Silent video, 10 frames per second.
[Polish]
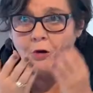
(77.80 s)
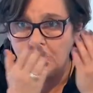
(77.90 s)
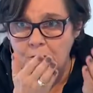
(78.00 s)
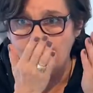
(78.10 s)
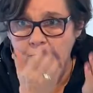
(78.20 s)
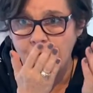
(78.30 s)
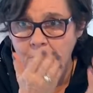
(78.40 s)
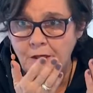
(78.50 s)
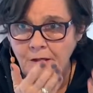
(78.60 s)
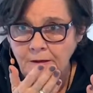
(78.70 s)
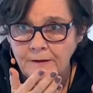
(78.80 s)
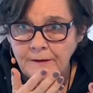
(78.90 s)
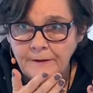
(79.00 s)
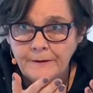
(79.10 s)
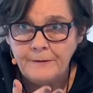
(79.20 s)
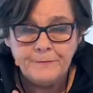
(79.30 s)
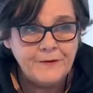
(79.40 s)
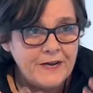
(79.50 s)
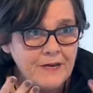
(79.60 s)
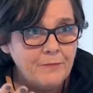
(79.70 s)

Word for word: oni mówili. Ja nie